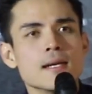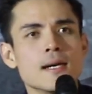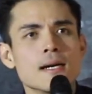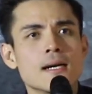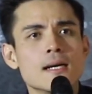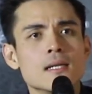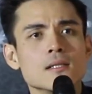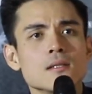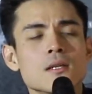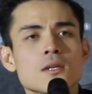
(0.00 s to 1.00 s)

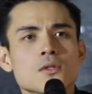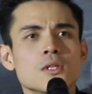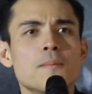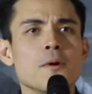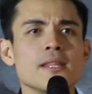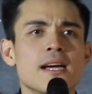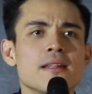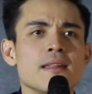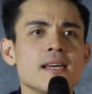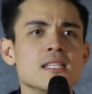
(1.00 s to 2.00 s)
Uh, to the point that
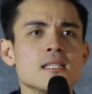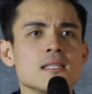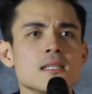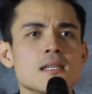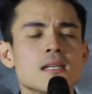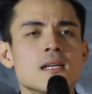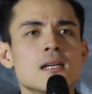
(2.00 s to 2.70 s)
I think it's